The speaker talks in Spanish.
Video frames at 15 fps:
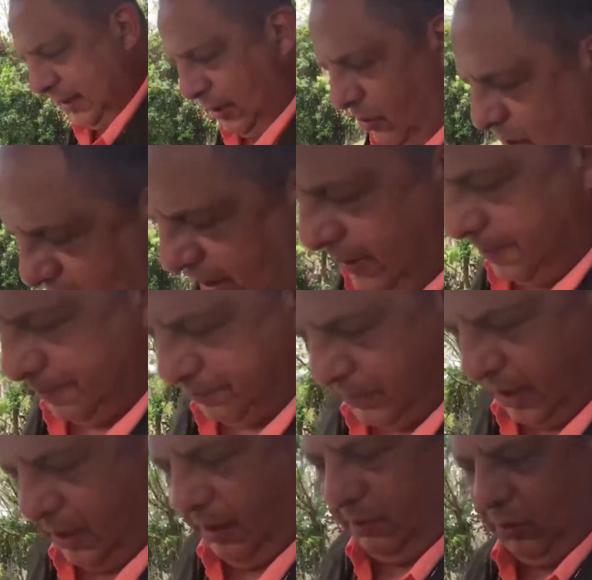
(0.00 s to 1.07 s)
Tengo que
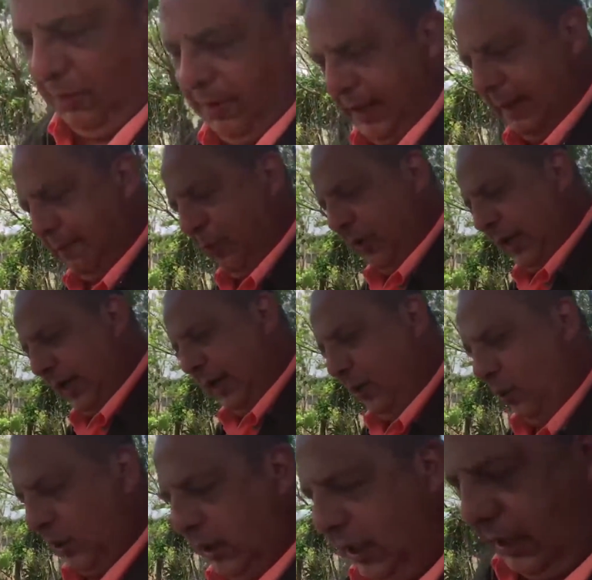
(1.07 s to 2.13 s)
volver a poner en
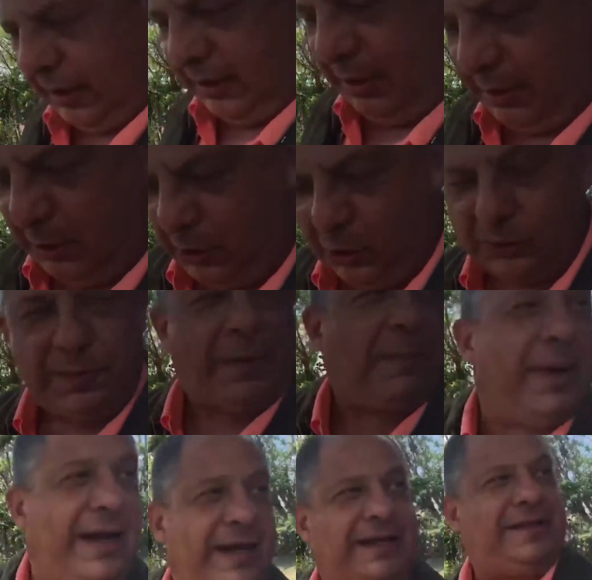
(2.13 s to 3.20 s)
orden los
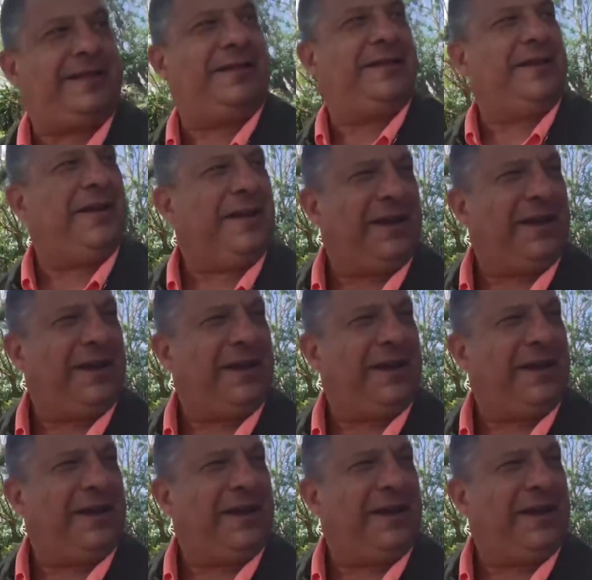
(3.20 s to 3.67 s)
papeles